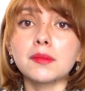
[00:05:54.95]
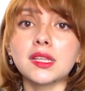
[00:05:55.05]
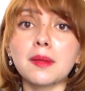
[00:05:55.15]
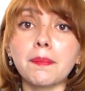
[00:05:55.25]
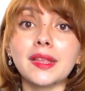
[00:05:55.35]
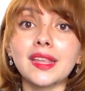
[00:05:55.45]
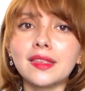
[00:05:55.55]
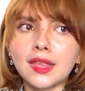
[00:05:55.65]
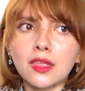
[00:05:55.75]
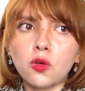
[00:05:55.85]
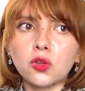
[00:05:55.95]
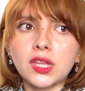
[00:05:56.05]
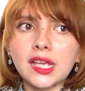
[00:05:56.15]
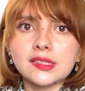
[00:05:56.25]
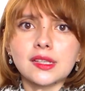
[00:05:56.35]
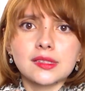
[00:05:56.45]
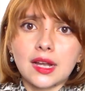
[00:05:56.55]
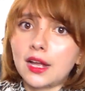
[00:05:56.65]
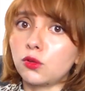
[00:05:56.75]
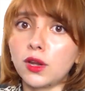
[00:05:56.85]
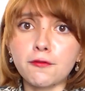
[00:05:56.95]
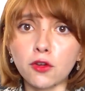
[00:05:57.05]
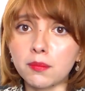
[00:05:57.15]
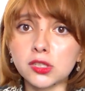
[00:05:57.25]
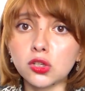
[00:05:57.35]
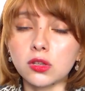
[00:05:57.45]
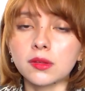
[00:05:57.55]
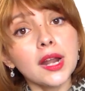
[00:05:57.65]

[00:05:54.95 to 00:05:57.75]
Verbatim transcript: también depende de dónde está sacando la información.